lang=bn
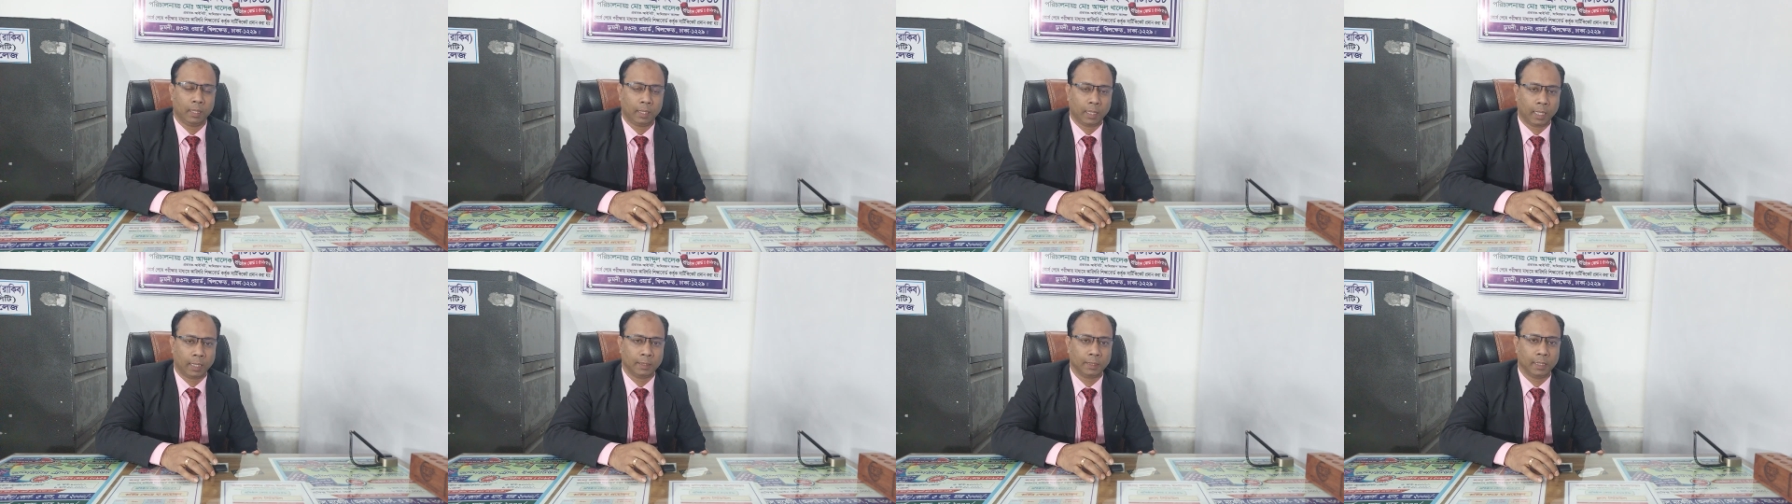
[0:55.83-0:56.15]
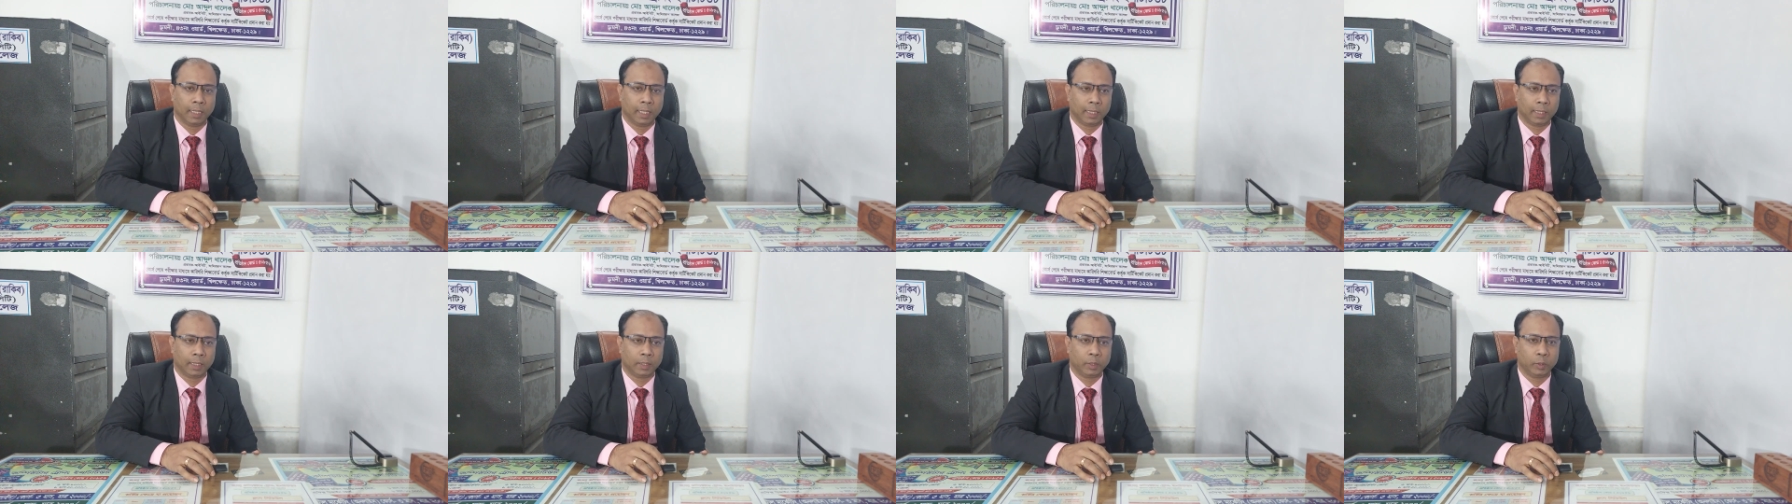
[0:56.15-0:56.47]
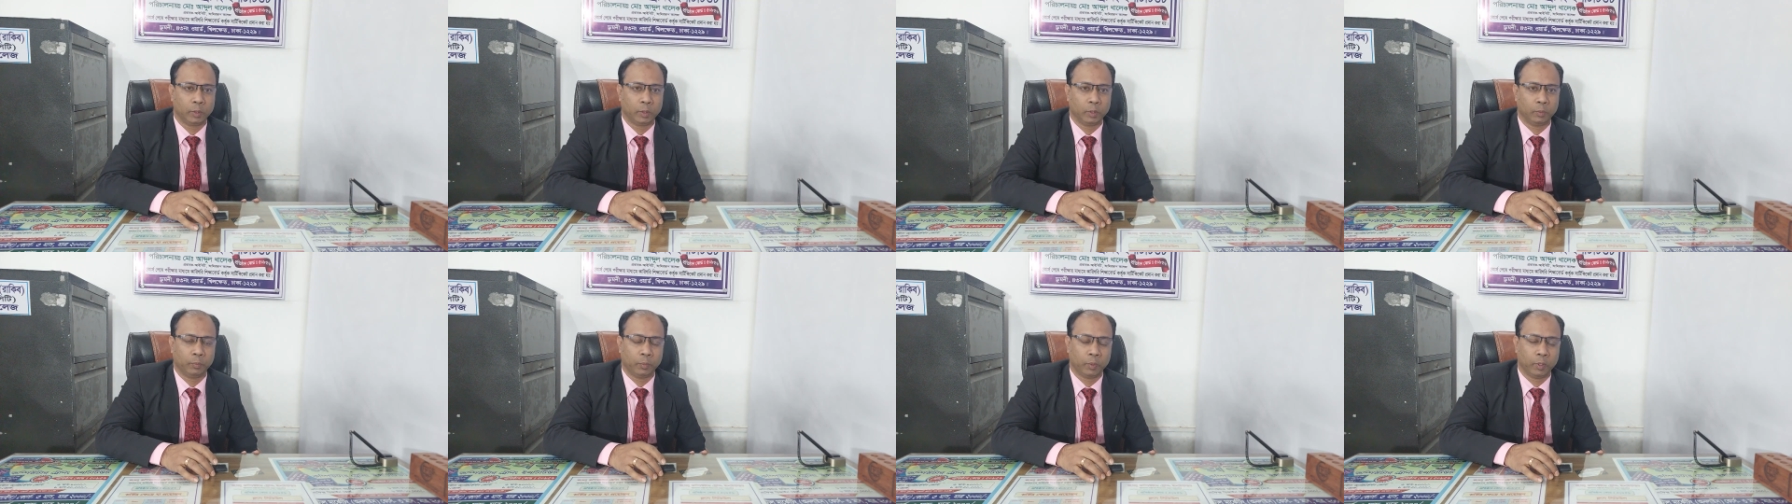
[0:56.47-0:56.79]
কাজে
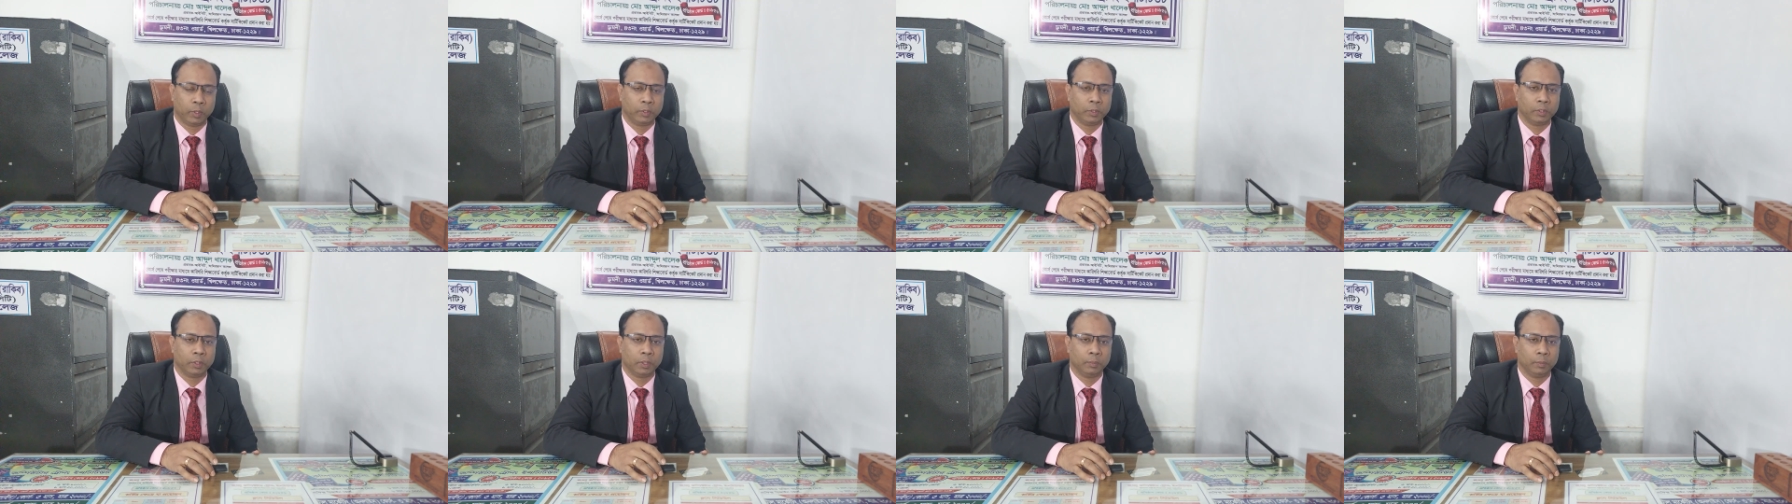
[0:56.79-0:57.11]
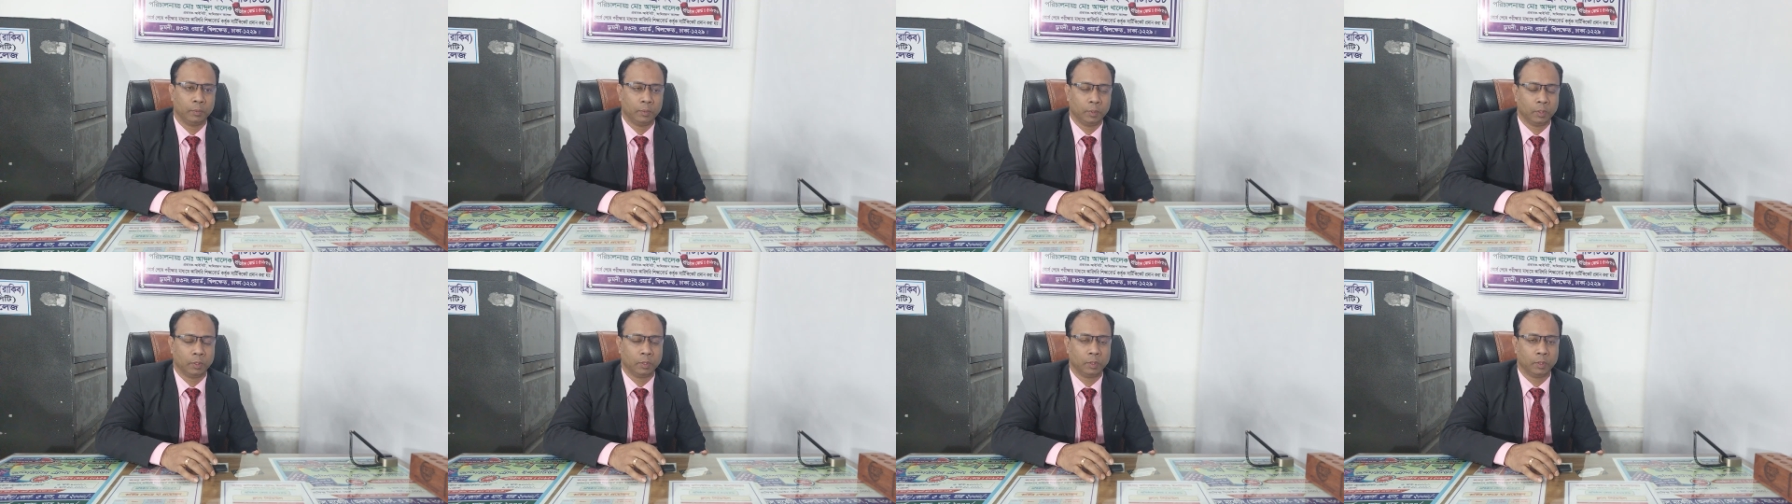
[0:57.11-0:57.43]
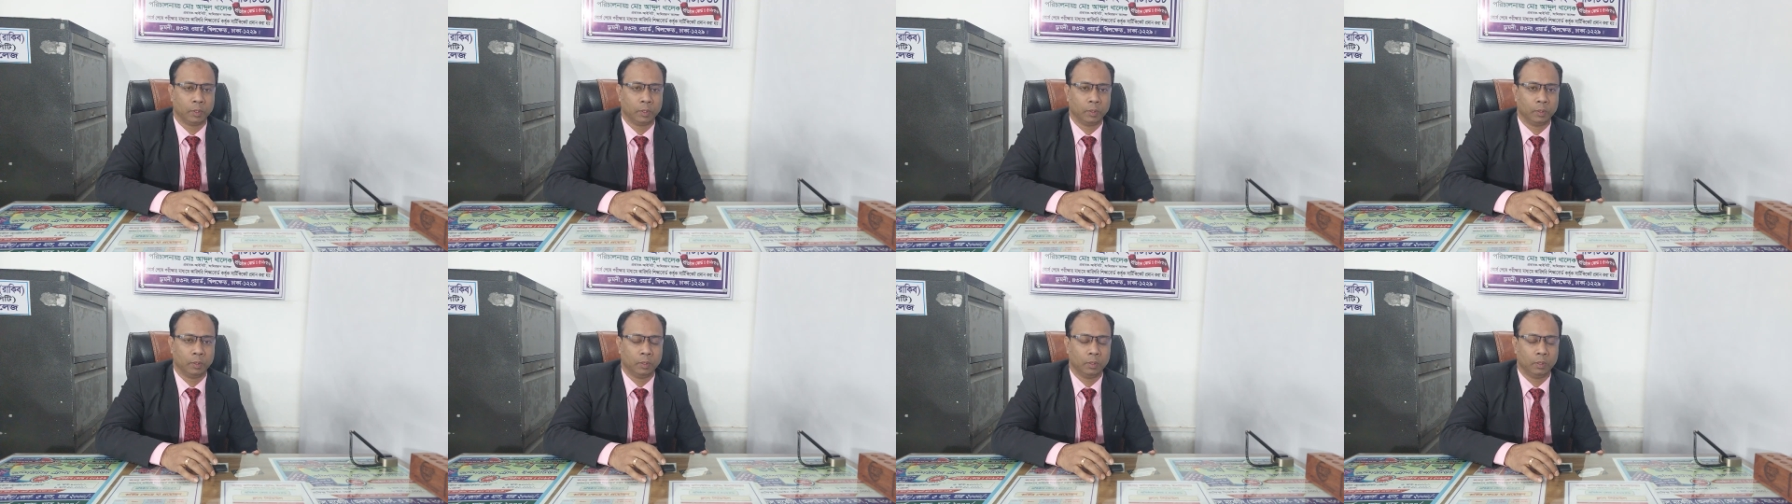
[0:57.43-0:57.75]
লাগাচ্ছ পরিশ্রম
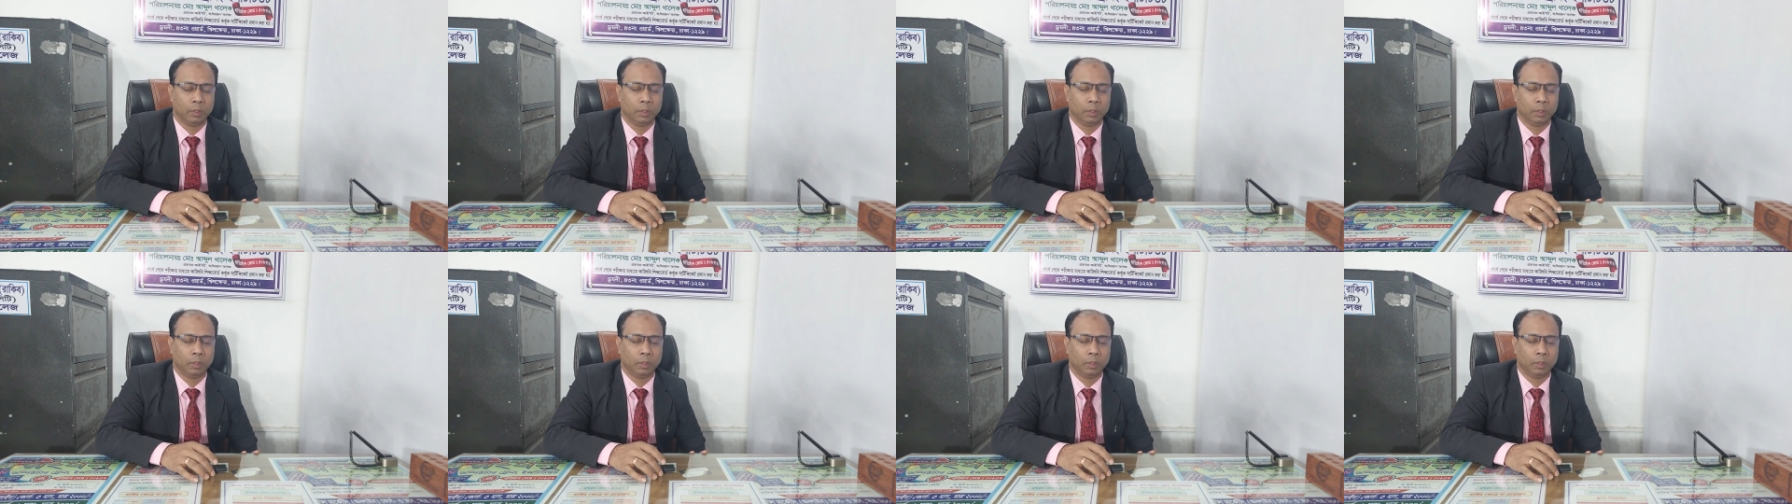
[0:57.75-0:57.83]
করছো